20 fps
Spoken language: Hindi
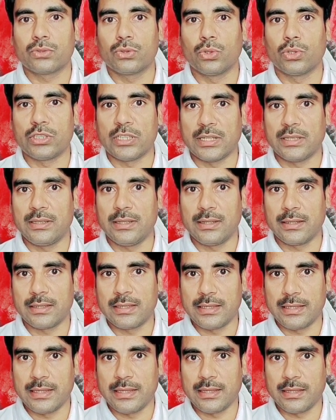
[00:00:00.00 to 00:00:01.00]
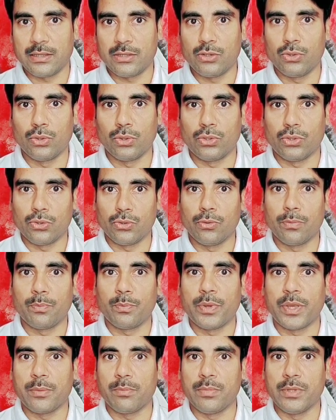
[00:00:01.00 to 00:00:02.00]
सोचा था कि यूट्यूब
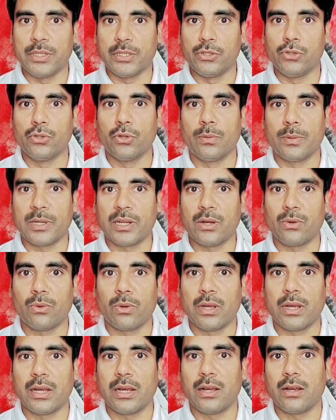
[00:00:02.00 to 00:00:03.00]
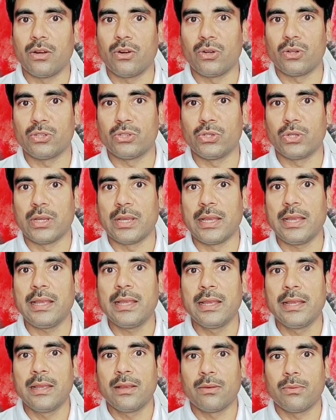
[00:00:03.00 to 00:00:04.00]
पे वीडियो बनाऊंगा और जो है
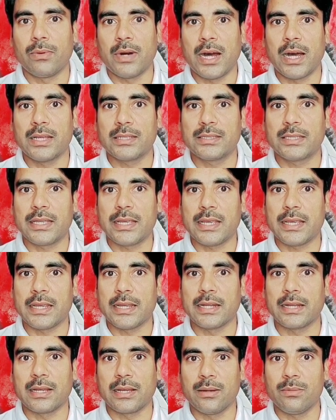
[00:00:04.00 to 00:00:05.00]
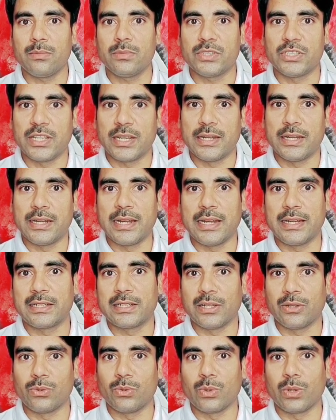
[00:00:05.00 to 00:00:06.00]
वहाँ से इनकम जनरेट
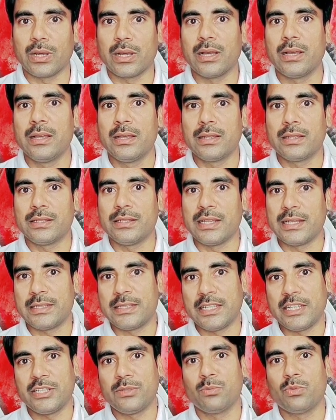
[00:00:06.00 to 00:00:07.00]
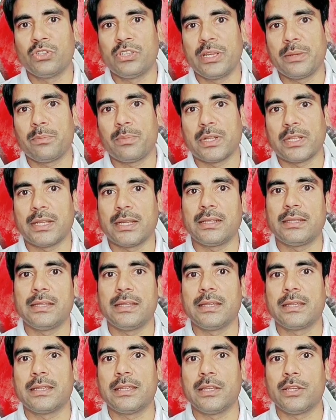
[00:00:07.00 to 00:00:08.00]
करूँगा ये चीज़ मुझे पता
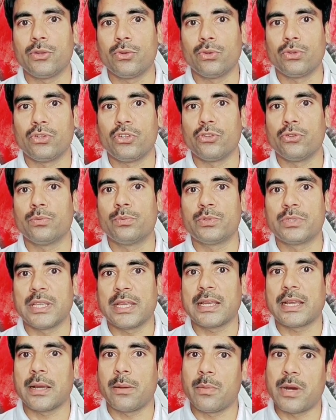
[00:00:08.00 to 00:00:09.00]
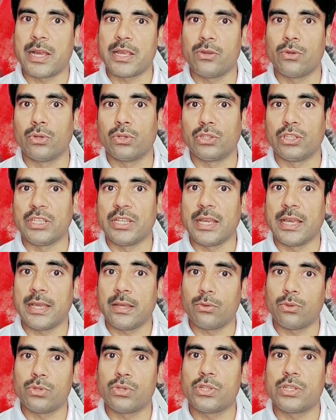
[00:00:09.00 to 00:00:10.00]
थी कि यूट्यूब से कमाई होती है
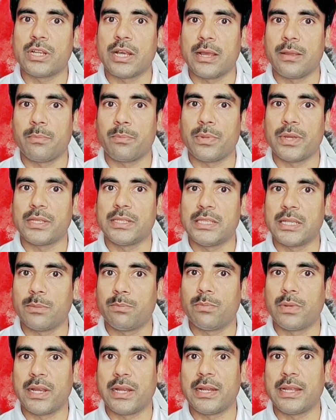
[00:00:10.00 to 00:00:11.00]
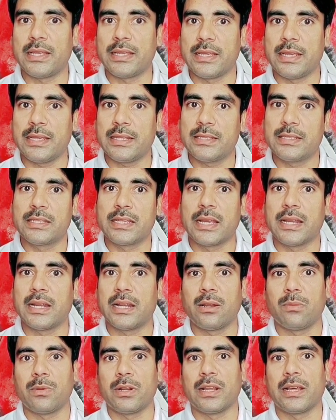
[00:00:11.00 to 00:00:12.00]
उस टाइम पे जब मैंने ये
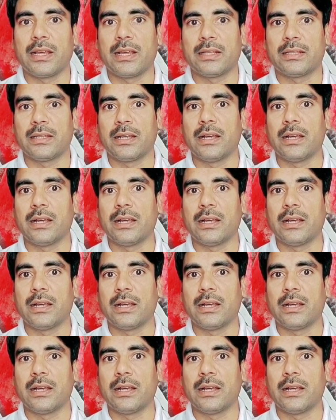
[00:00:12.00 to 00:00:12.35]
चैनल बनाया